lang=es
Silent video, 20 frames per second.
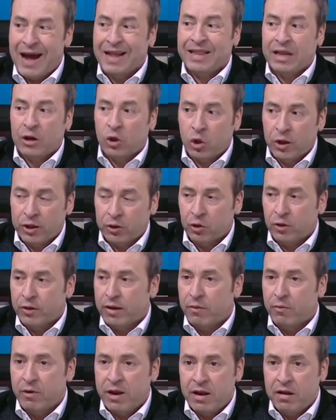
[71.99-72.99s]
hasta los datos
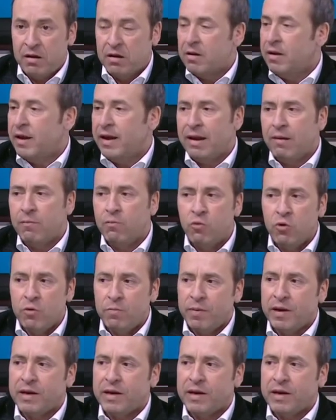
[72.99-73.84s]
de abril eran muy